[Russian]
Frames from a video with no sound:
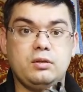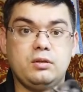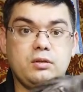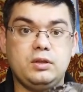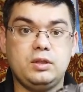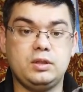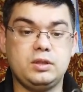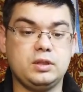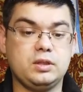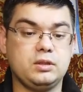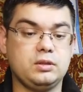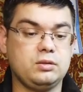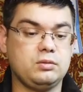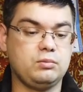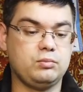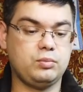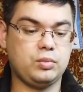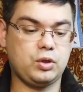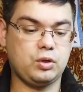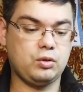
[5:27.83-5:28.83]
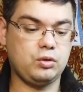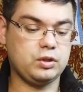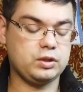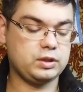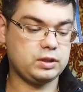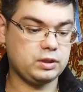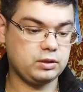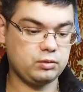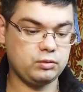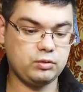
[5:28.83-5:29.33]
Видите?
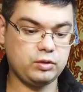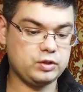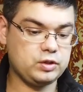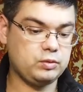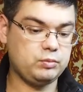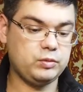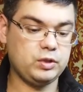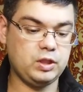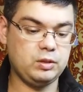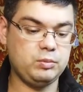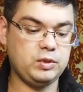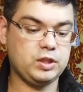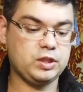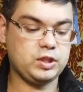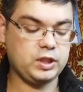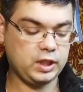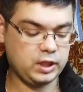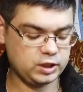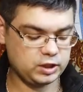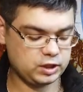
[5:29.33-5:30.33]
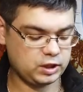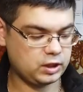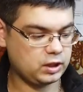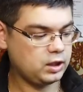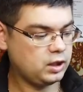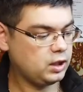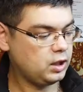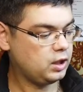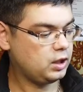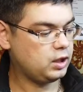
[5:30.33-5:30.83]
Просто очень мягчайшая.
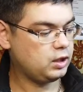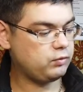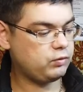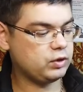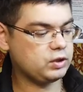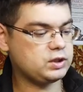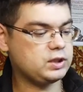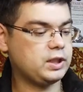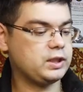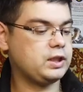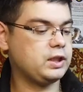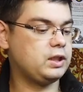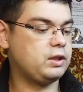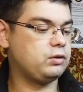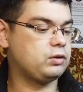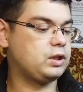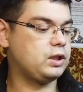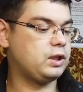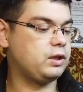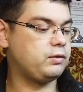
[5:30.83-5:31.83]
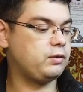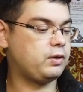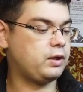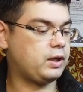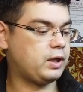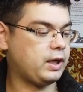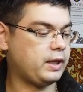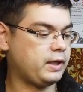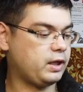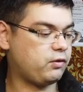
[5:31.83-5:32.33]
И вот, кстати, она вот когда
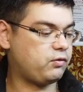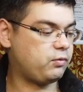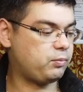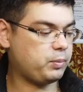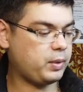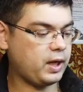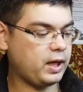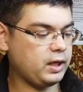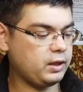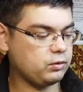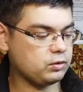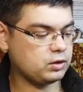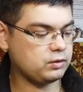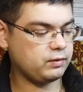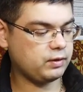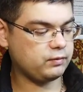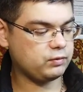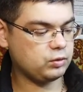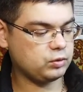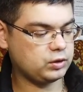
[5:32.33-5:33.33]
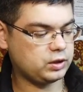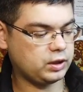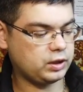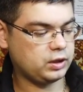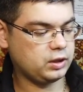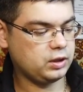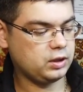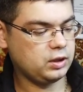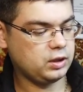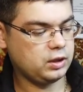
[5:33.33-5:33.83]
края впали уже вовнутрь,
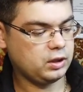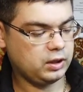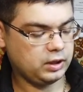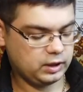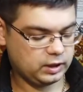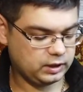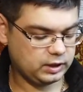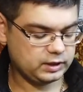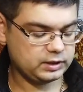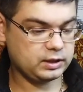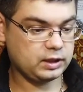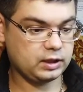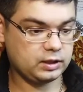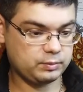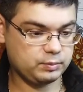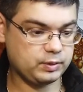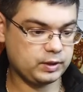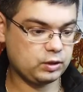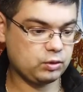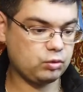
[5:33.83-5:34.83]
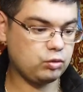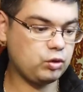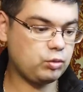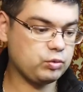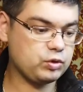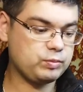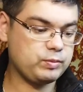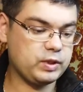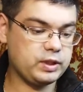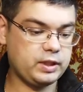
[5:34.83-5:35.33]
и она стала
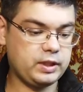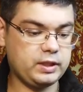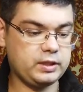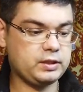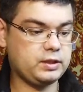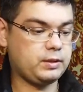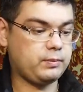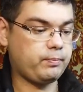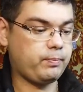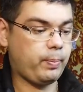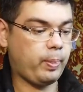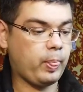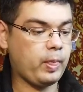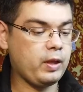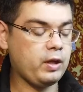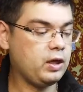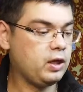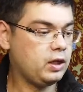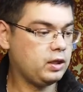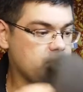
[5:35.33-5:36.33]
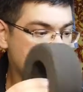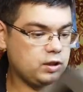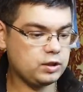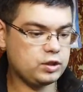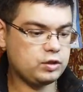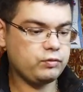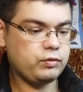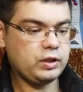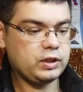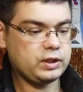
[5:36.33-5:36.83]
по-другому смотреться. Для
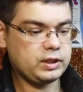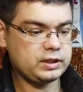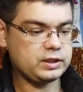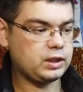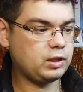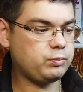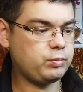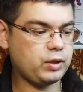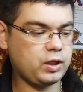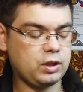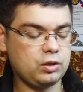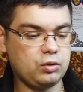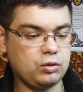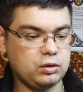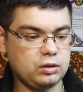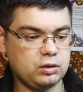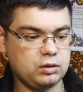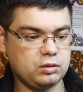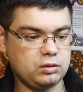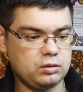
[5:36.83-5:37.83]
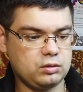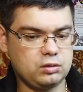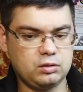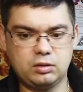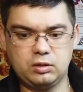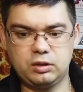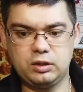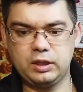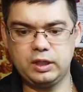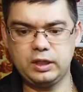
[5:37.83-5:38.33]
чего я достал поролон?
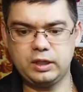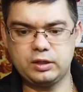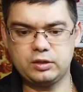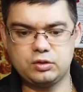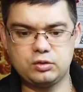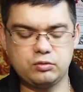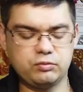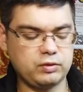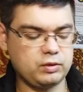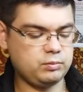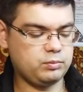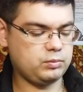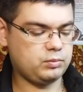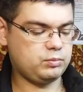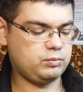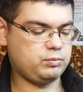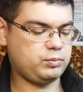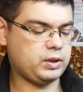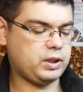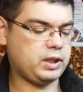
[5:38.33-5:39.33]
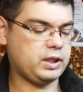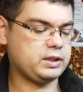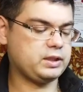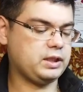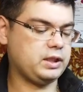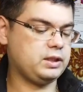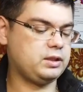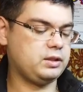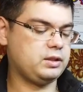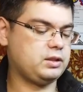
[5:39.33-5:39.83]
Я хочу вам
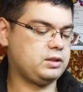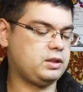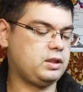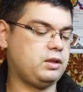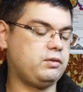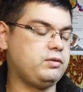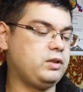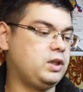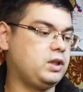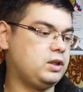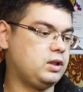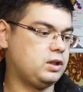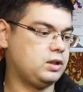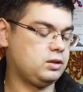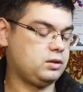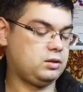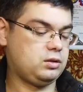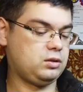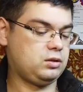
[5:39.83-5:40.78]
показать сравнение.